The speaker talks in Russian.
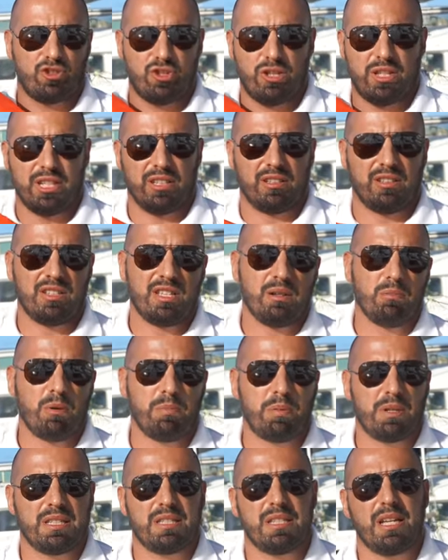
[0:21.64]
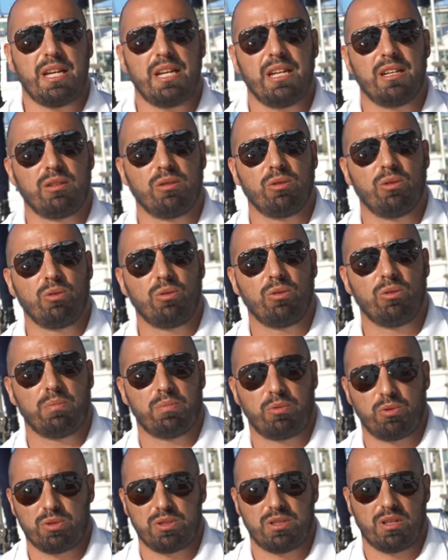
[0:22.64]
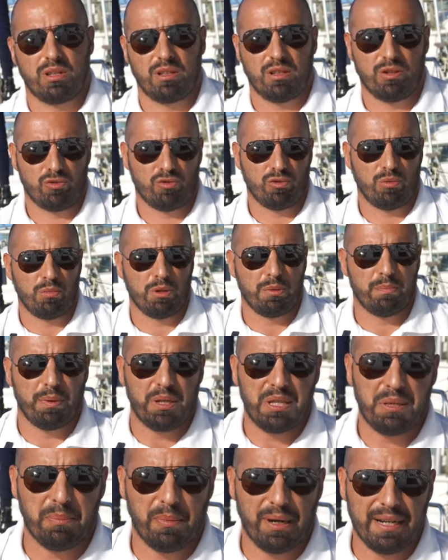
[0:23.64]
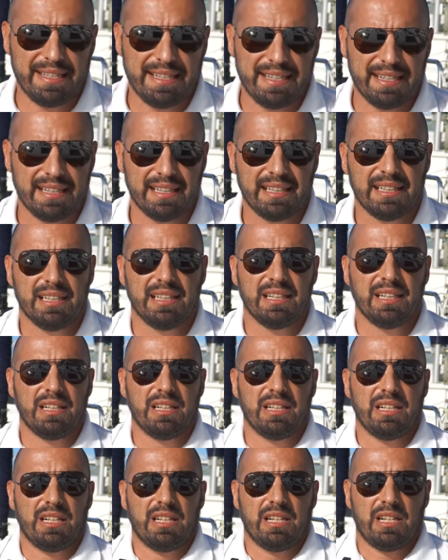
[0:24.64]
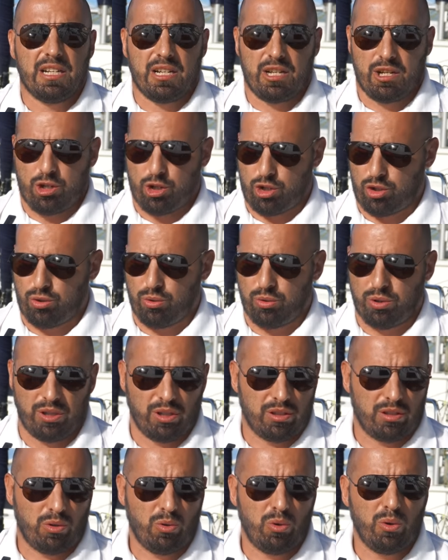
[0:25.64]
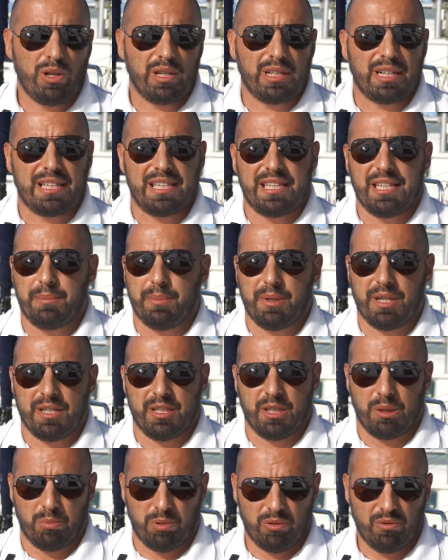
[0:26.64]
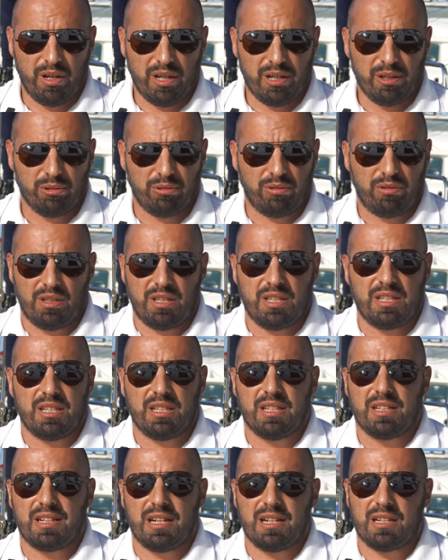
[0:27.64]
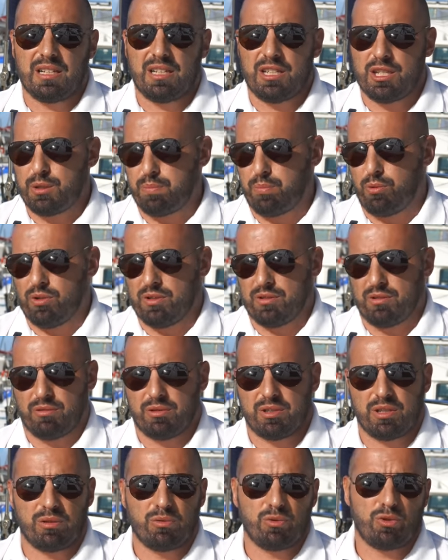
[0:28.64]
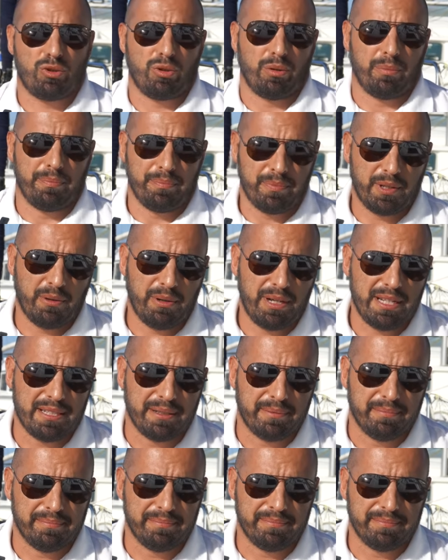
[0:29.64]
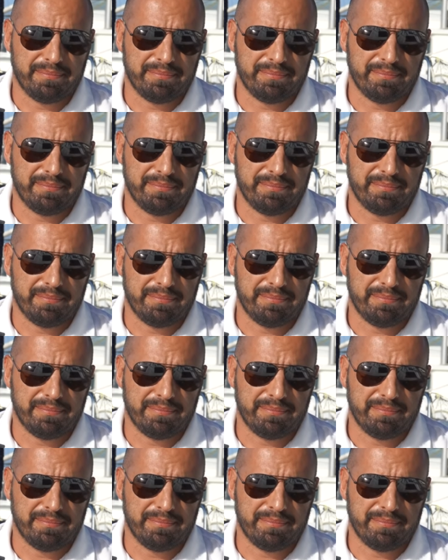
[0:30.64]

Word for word: жилеты. Тема простая, но просто должно быть понимание, что это такое, какими они бывают и как используются. Ну что, давайте